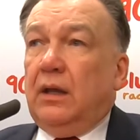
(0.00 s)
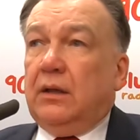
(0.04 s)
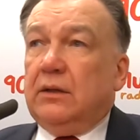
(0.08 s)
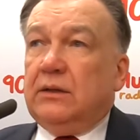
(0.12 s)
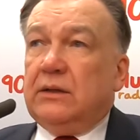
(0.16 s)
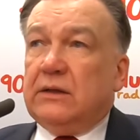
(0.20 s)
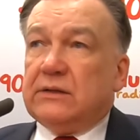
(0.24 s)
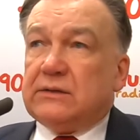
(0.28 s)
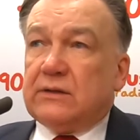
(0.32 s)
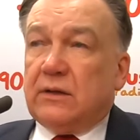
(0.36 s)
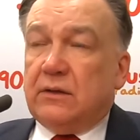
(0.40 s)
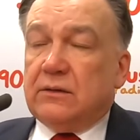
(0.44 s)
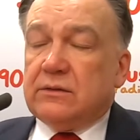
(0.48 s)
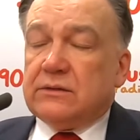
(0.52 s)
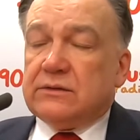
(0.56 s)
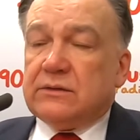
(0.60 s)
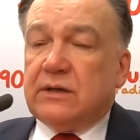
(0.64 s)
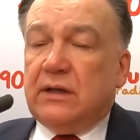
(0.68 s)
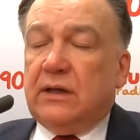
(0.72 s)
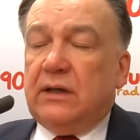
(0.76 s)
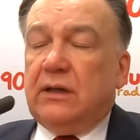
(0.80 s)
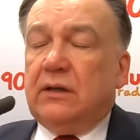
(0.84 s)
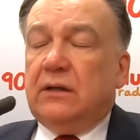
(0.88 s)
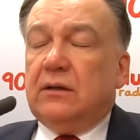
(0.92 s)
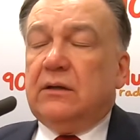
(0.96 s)
Nie
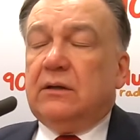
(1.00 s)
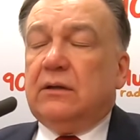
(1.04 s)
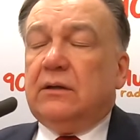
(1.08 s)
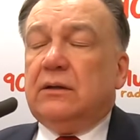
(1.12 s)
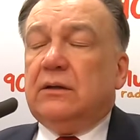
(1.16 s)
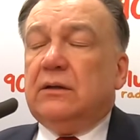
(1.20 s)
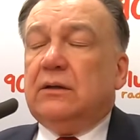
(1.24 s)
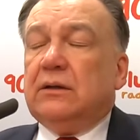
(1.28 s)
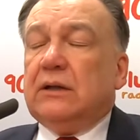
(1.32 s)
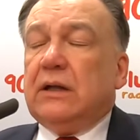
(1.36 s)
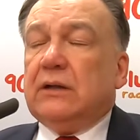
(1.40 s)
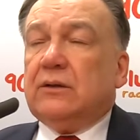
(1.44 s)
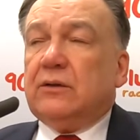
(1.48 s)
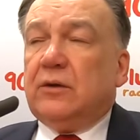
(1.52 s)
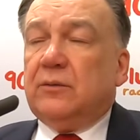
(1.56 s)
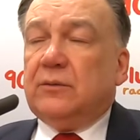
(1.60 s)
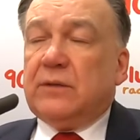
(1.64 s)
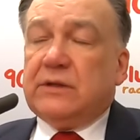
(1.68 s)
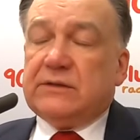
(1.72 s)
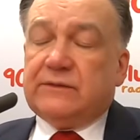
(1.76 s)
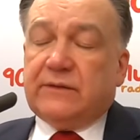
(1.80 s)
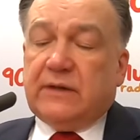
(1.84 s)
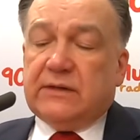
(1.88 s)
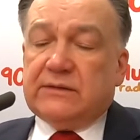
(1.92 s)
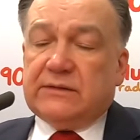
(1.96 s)
sądzę, y,
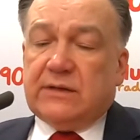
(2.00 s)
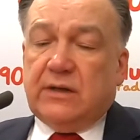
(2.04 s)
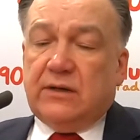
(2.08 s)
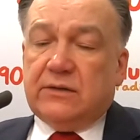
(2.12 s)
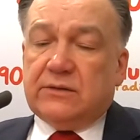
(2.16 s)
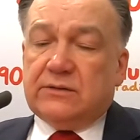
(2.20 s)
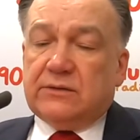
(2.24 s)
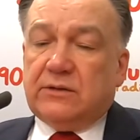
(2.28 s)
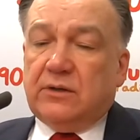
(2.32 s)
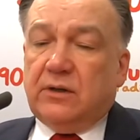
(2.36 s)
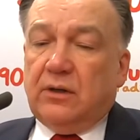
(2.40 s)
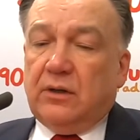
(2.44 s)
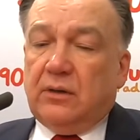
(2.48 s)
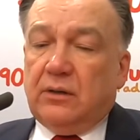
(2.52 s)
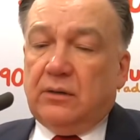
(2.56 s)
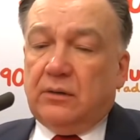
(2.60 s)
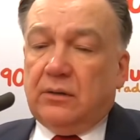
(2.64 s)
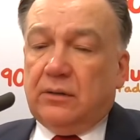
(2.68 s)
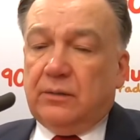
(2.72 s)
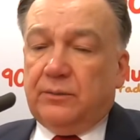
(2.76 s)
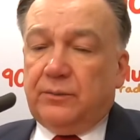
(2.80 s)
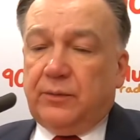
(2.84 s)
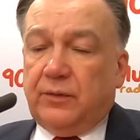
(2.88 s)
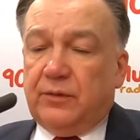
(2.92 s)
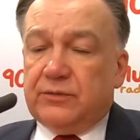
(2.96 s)
natomiast wracając do
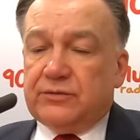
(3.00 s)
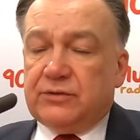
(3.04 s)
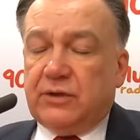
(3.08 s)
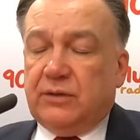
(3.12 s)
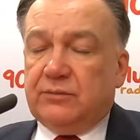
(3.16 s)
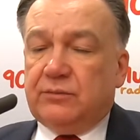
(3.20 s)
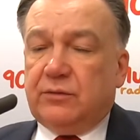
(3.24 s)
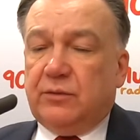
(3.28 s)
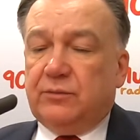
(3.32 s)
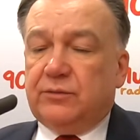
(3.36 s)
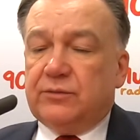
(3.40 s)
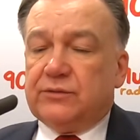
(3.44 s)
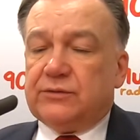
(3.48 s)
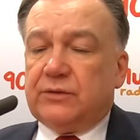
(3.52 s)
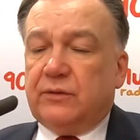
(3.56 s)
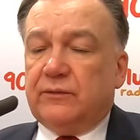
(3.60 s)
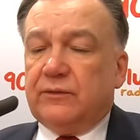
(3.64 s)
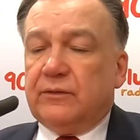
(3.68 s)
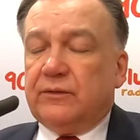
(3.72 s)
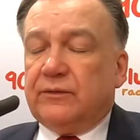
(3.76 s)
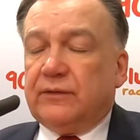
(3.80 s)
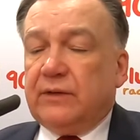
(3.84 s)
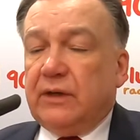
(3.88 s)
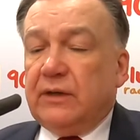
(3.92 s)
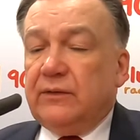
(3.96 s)
y, połączeń
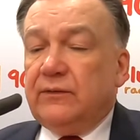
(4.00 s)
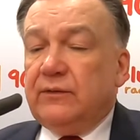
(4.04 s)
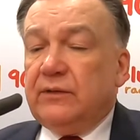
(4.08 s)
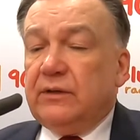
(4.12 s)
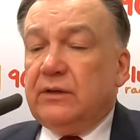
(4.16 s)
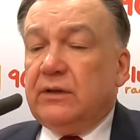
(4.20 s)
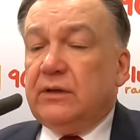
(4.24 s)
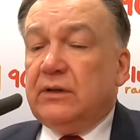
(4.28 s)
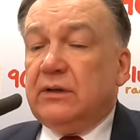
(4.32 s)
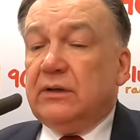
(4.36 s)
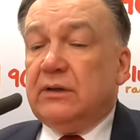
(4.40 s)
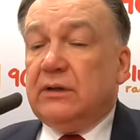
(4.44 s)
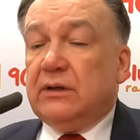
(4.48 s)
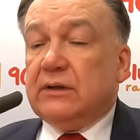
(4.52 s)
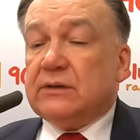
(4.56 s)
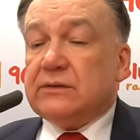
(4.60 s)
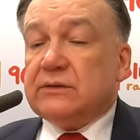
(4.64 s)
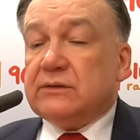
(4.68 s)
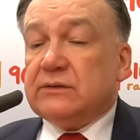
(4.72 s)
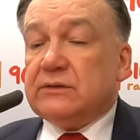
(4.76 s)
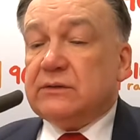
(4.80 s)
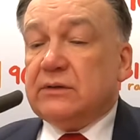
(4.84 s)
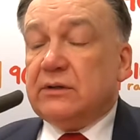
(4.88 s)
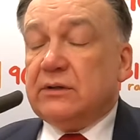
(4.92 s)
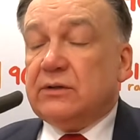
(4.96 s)
autobusowych. W tej chwili
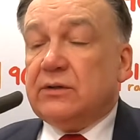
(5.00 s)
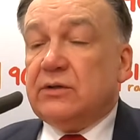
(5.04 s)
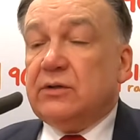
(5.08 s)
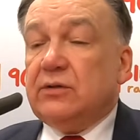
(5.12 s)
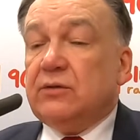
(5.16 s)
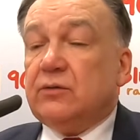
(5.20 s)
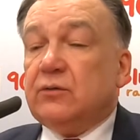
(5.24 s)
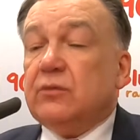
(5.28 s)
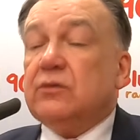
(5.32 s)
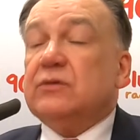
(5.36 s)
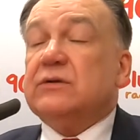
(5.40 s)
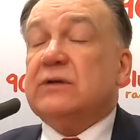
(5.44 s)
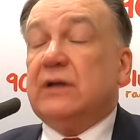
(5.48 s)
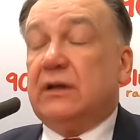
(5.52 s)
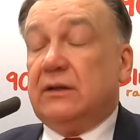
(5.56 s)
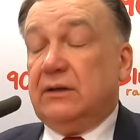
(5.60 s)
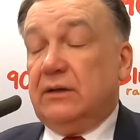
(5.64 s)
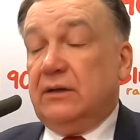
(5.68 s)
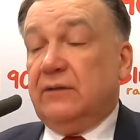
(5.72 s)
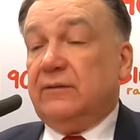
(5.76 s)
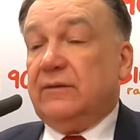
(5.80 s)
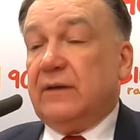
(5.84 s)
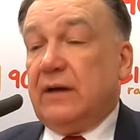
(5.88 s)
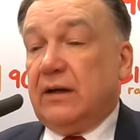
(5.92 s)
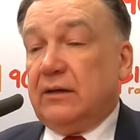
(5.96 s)
jest y, kilkuset
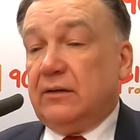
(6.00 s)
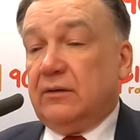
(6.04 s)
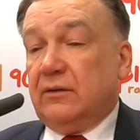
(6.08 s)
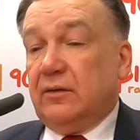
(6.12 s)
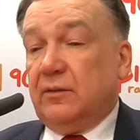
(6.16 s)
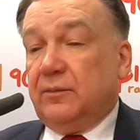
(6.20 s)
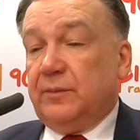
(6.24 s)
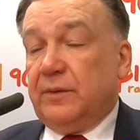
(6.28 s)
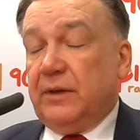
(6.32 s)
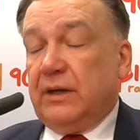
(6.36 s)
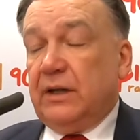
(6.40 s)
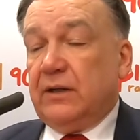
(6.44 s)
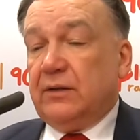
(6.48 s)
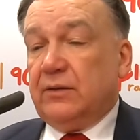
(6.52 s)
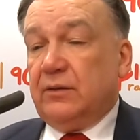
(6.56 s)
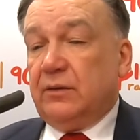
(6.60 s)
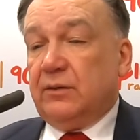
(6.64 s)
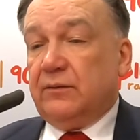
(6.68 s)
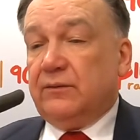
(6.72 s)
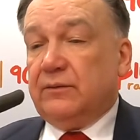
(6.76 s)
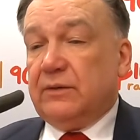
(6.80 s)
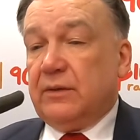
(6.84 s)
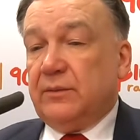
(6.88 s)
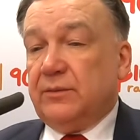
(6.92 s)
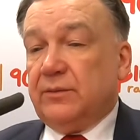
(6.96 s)
de facto
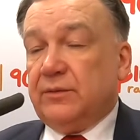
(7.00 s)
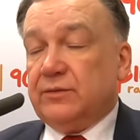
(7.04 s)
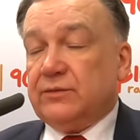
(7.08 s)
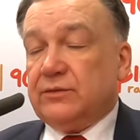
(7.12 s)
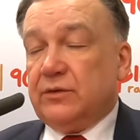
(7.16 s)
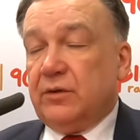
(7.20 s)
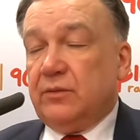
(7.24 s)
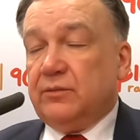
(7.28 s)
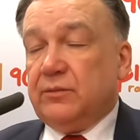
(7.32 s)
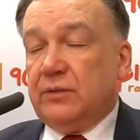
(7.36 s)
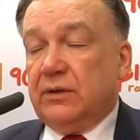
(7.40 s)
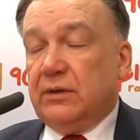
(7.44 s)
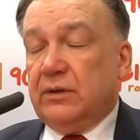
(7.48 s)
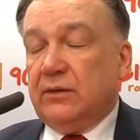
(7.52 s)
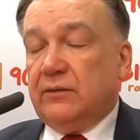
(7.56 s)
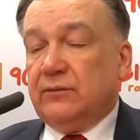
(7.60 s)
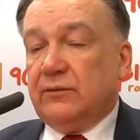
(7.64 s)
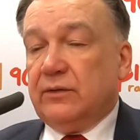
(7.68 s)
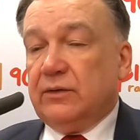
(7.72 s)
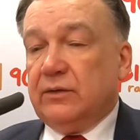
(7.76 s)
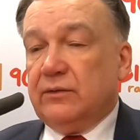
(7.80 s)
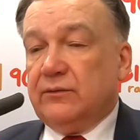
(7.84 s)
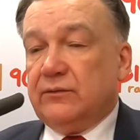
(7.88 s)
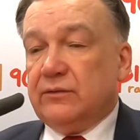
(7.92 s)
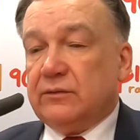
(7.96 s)
operatorów na poziomie
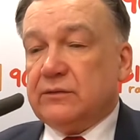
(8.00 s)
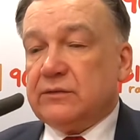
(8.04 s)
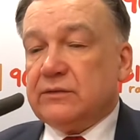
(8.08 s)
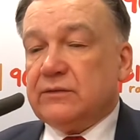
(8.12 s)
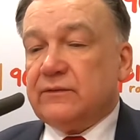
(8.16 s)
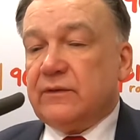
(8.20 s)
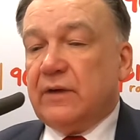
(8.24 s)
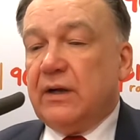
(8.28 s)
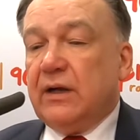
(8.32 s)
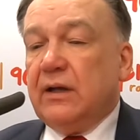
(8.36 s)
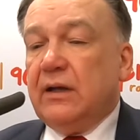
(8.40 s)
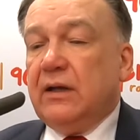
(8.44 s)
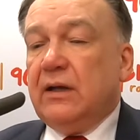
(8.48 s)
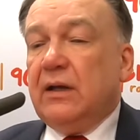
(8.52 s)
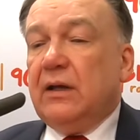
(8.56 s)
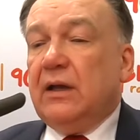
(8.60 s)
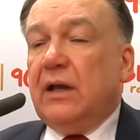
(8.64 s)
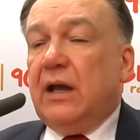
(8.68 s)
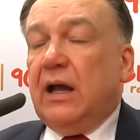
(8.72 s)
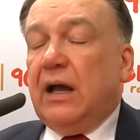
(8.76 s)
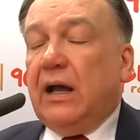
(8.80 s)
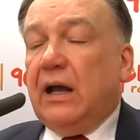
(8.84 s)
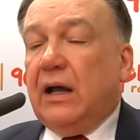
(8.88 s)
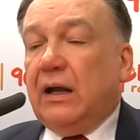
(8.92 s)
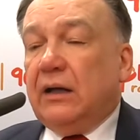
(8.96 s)
województwa,
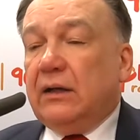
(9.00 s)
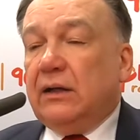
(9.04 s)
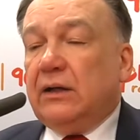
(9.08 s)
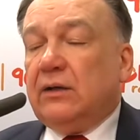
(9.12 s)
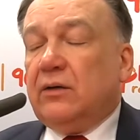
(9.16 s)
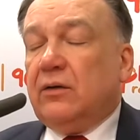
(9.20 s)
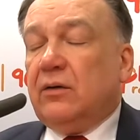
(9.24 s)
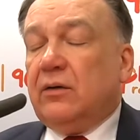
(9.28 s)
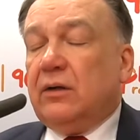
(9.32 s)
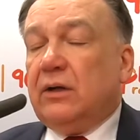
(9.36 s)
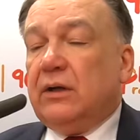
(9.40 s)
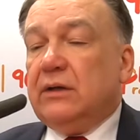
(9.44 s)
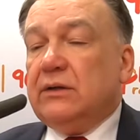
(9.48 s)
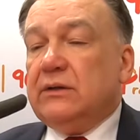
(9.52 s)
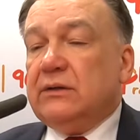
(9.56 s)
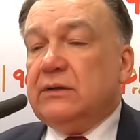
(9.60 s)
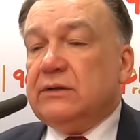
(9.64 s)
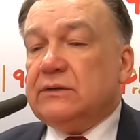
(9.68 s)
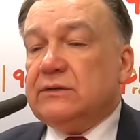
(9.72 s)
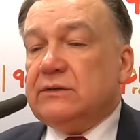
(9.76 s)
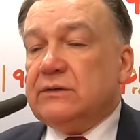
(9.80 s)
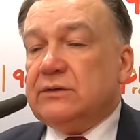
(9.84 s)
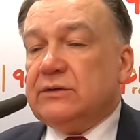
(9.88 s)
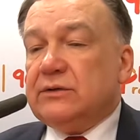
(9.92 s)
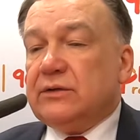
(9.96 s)
ale kolejni
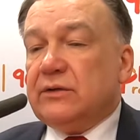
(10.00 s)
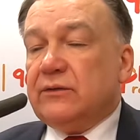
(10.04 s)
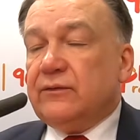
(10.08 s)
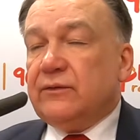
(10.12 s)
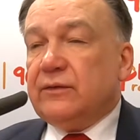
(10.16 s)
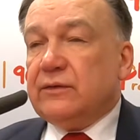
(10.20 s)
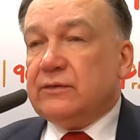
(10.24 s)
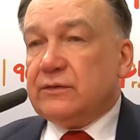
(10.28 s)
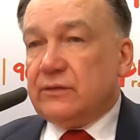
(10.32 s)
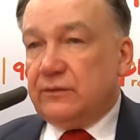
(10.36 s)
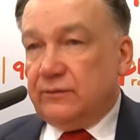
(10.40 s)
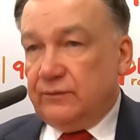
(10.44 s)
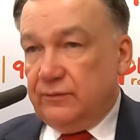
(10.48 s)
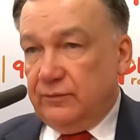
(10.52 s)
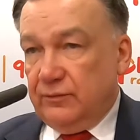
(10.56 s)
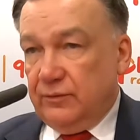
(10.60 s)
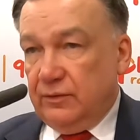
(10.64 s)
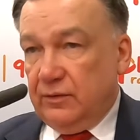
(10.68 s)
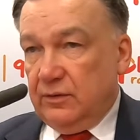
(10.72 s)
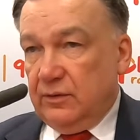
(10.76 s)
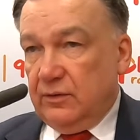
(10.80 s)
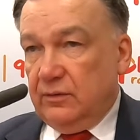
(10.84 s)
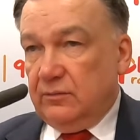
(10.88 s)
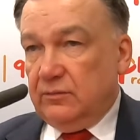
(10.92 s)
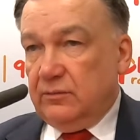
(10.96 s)
z nich się
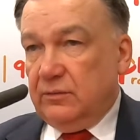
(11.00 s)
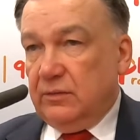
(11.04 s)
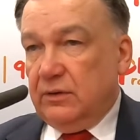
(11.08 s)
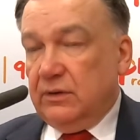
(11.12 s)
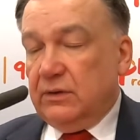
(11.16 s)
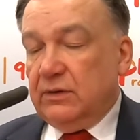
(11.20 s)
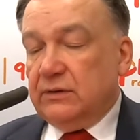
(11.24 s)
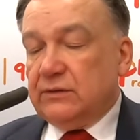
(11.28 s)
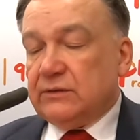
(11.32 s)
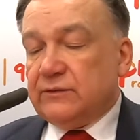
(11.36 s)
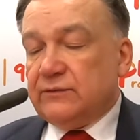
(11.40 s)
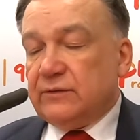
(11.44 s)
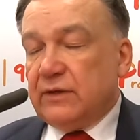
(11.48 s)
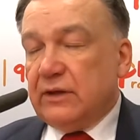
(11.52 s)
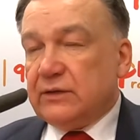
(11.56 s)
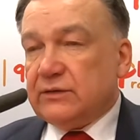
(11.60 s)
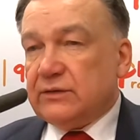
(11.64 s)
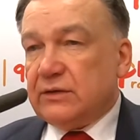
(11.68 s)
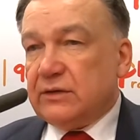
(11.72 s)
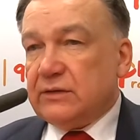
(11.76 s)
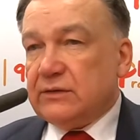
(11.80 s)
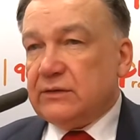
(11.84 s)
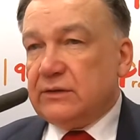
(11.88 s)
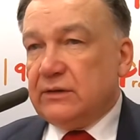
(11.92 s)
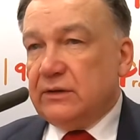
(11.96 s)
wycofują,
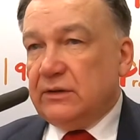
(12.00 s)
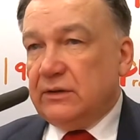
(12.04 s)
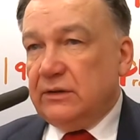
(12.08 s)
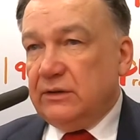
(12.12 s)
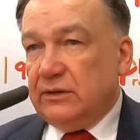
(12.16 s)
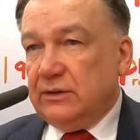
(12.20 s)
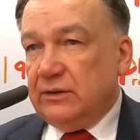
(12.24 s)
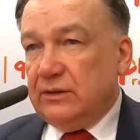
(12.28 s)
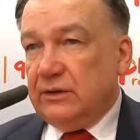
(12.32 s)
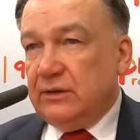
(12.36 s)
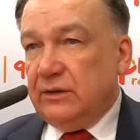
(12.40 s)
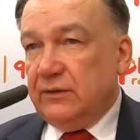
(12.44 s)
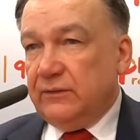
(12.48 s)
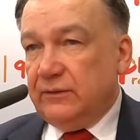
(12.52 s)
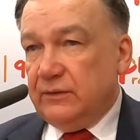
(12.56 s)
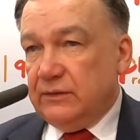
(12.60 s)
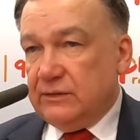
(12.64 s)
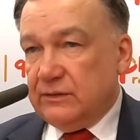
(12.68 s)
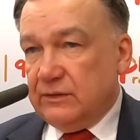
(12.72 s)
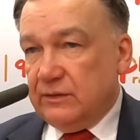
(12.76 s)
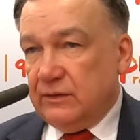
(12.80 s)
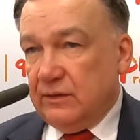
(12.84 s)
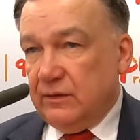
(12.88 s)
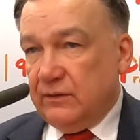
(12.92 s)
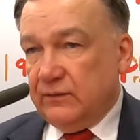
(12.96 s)
zwłaszcza z tych linii
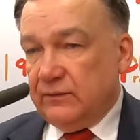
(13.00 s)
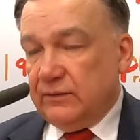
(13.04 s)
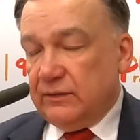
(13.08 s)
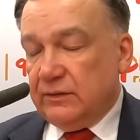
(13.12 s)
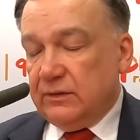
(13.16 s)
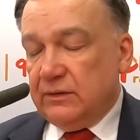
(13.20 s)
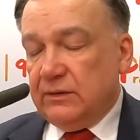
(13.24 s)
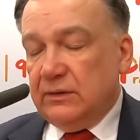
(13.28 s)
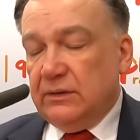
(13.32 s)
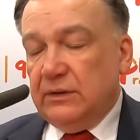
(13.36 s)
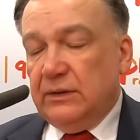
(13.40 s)
deficytowych.